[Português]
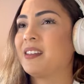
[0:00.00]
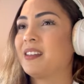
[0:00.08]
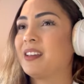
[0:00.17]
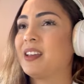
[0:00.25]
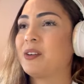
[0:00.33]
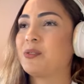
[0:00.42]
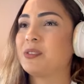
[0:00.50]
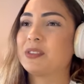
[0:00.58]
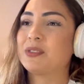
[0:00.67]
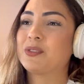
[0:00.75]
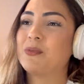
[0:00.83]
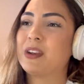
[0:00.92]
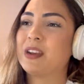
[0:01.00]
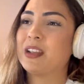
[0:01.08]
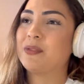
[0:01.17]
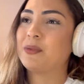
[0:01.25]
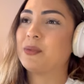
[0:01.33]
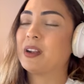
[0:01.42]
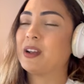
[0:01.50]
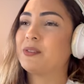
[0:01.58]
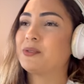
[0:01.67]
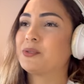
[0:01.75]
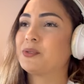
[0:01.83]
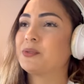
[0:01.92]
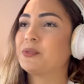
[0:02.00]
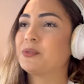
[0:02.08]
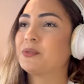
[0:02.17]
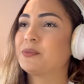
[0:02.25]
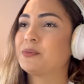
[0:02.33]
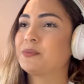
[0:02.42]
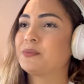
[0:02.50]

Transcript: Aí é coisa sobrenatural o jogo.